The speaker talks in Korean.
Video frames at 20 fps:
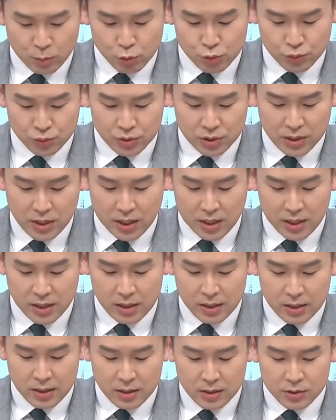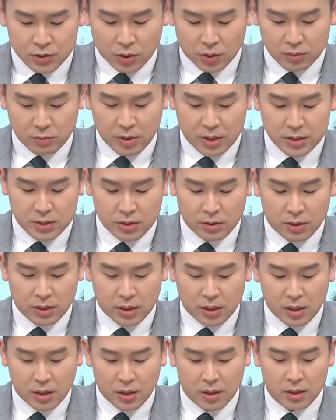김호중 씨가 전
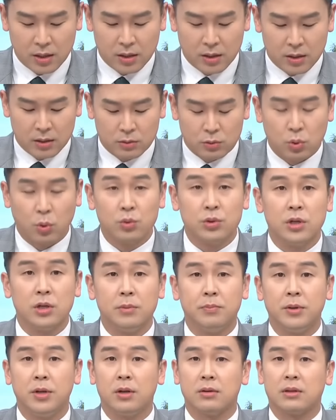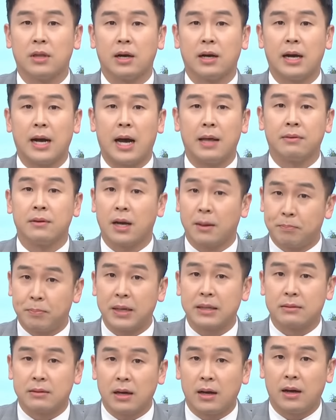매니저에게 돈을 빌렸다가 안
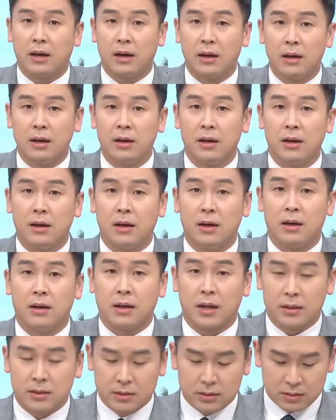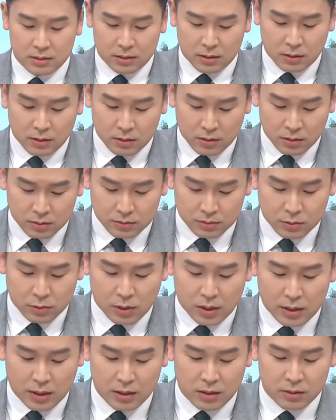갚았다라는
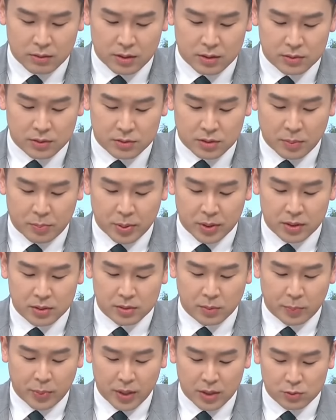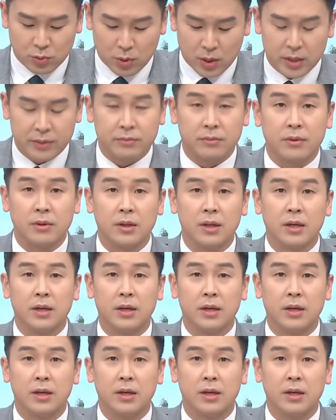것과 관련해서 재판에서 패소한